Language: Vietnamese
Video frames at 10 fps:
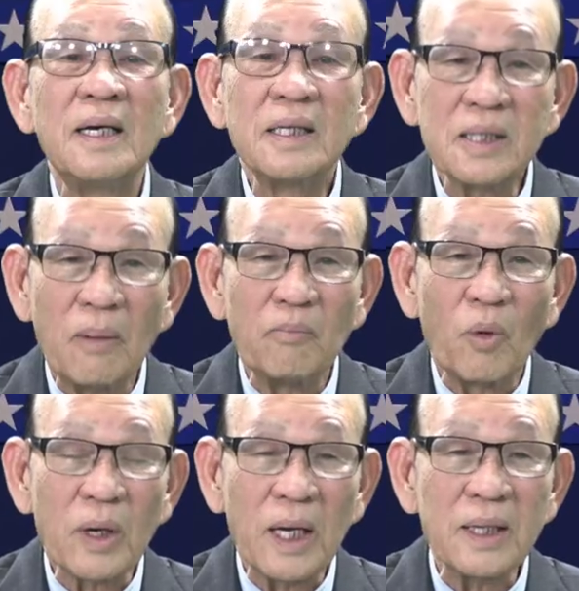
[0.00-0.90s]
trong
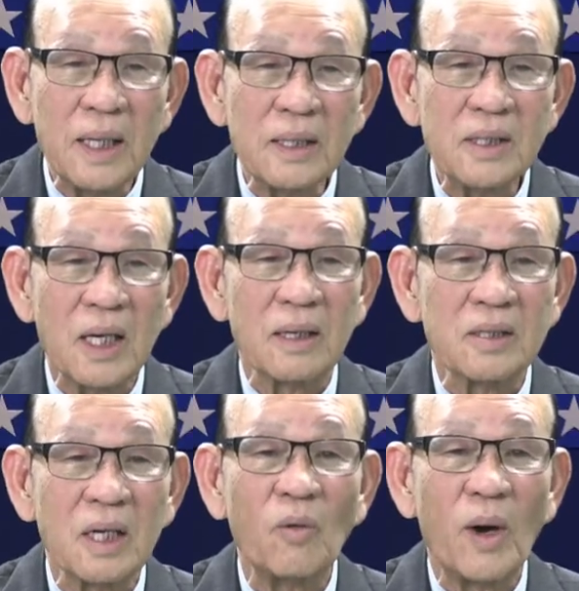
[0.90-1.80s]
một cái tiến trình
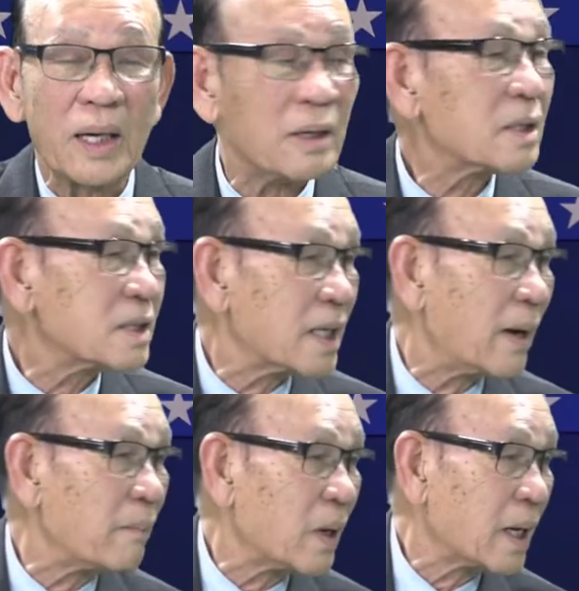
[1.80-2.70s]
sinh hoạt đó
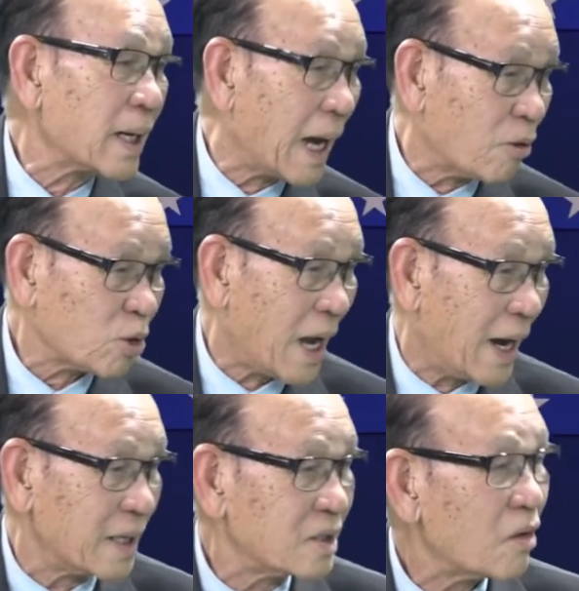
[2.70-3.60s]
sẽ bị đào
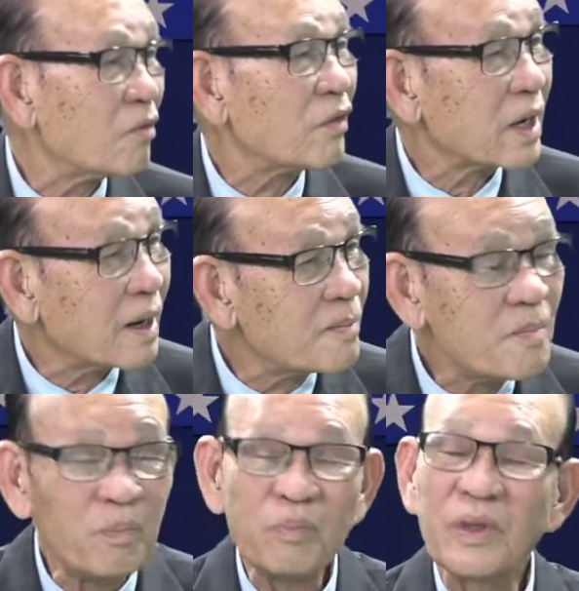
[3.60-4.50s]
thải chứ không phải không
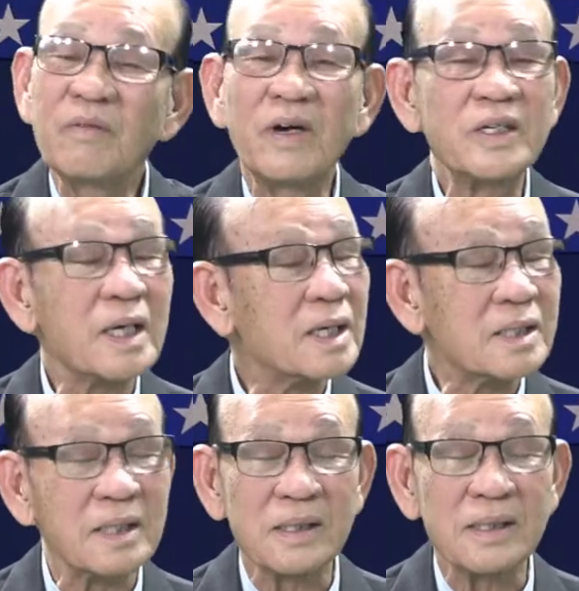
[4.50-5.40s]
và chính cái
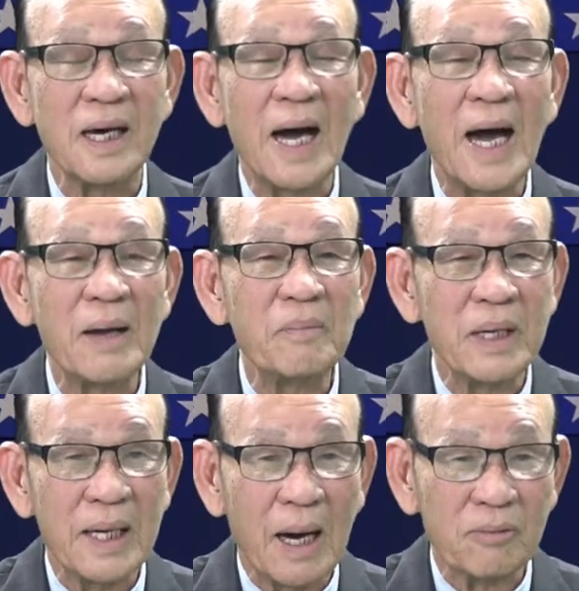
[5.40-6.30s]
sự sợ hãi
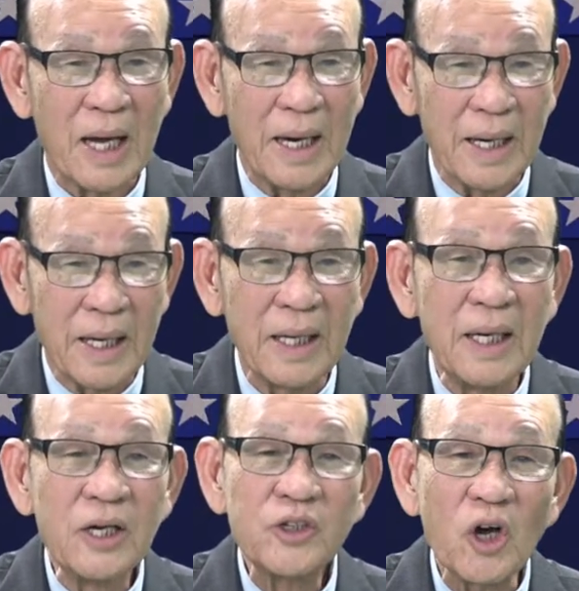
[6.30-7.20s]
bị đào thải này
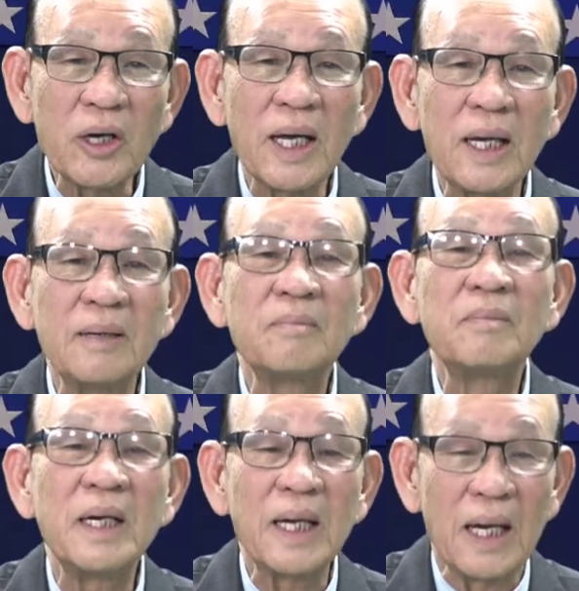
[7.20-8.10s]
cho nên
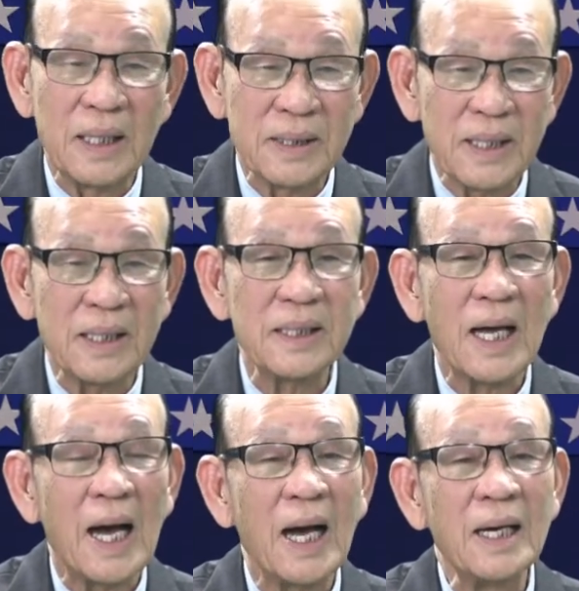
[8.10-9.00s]
mới nảy sinh
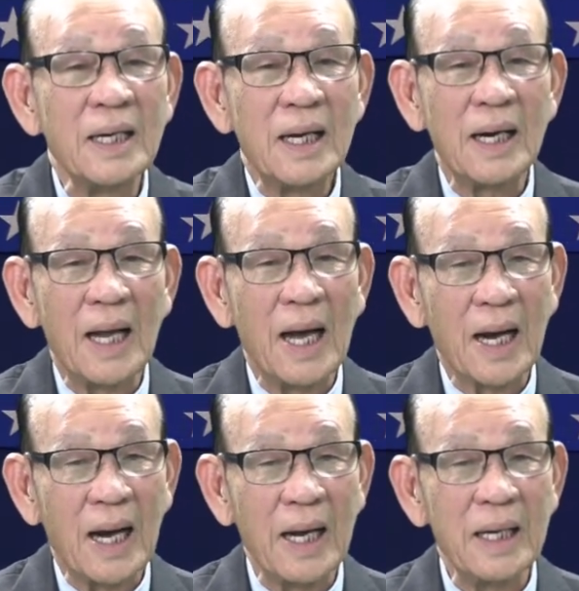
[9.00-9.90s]
ra là
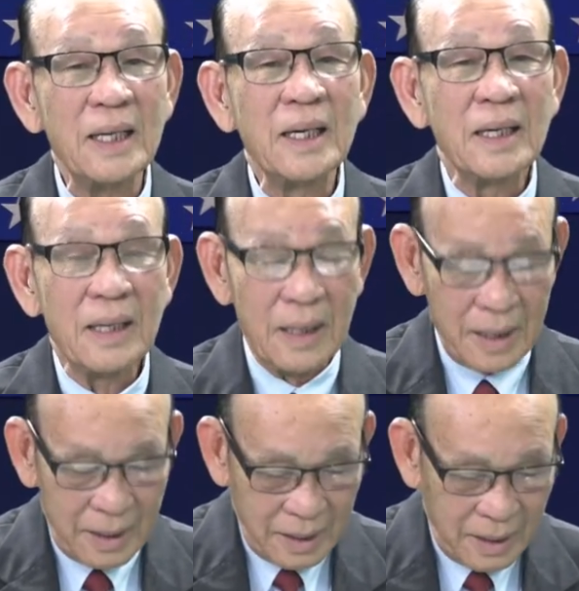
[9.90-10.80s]
cái à,